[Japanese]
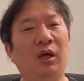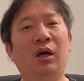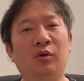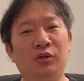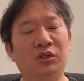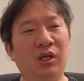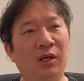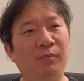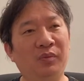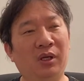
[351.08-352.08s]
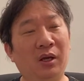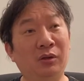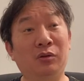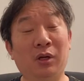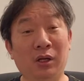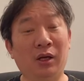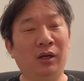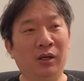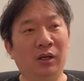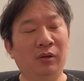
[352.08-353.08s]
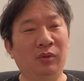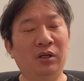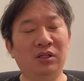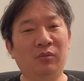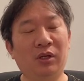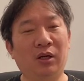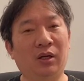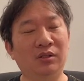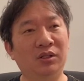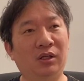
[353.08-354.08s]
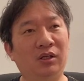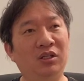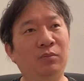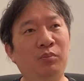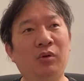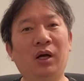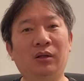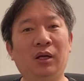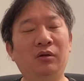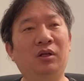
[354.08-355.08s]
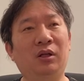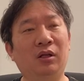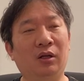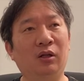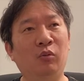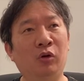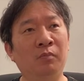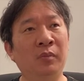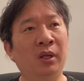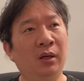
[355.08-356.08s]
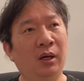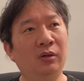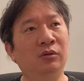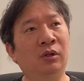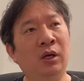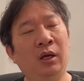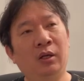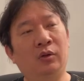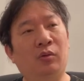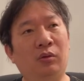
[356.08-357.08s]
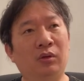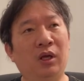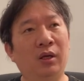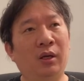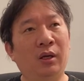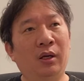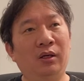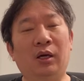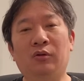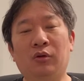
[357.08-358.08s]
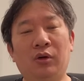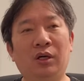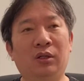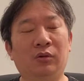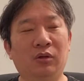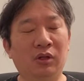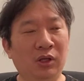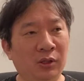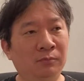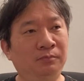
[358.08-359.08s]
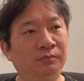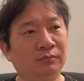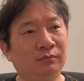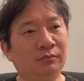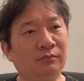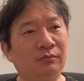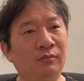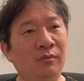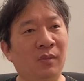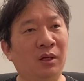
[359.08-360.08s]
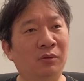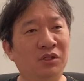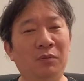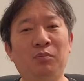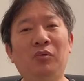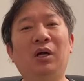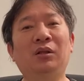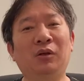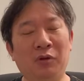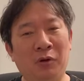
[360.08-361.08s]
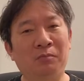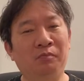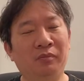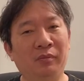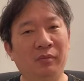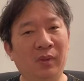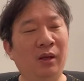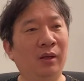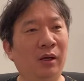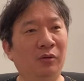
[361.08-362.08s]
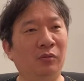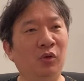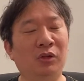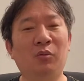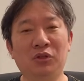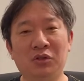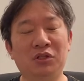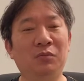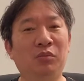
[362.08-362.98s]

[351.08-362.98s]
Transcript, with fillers: 怪我をして、怪我っていうかね、捻挫みたいな感じになって、尻尾を張って歩いてたんだけども、あるところで薬局入った時にあの湿布を買ったのよ、ね、あのもう手持ちの